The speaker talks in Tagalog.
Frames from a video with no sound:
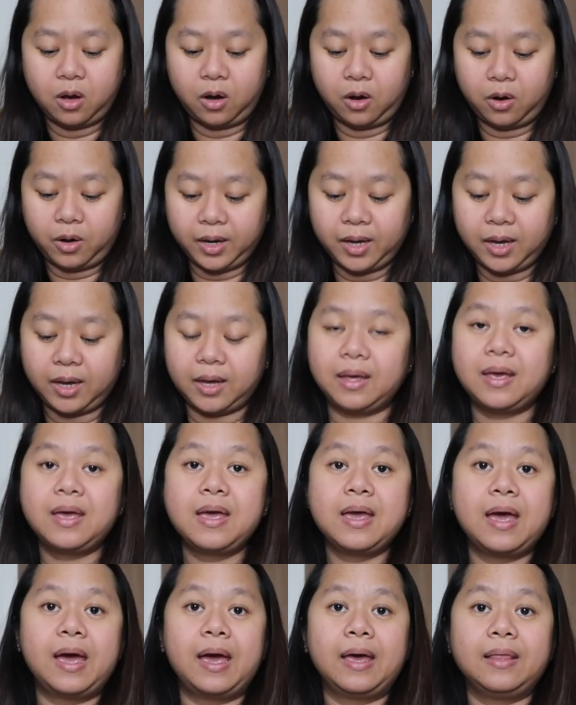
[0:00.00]
Okay.
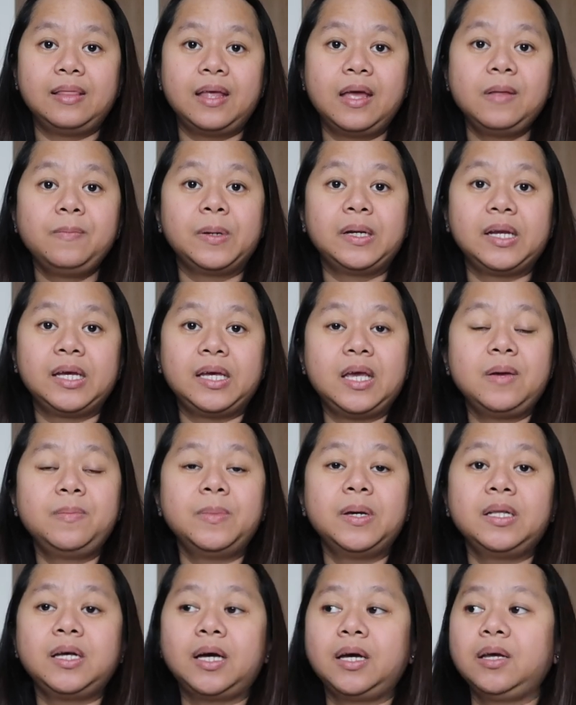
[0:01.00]
And then, pag
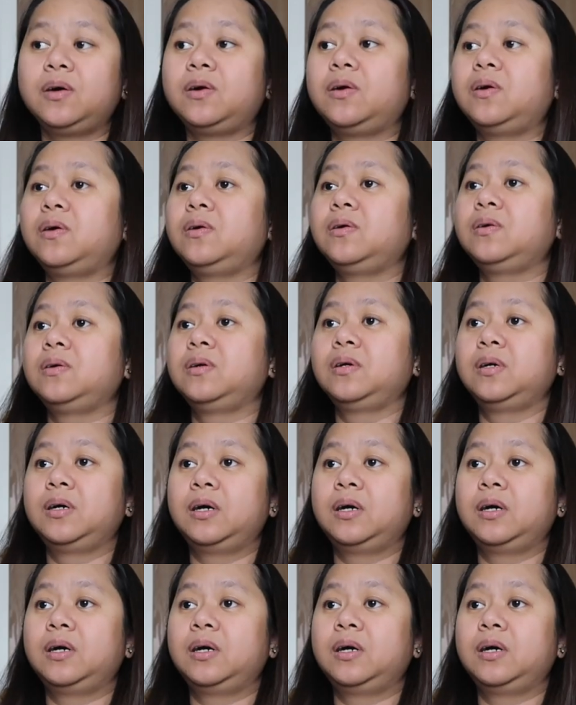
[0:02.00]
nag-email kayo,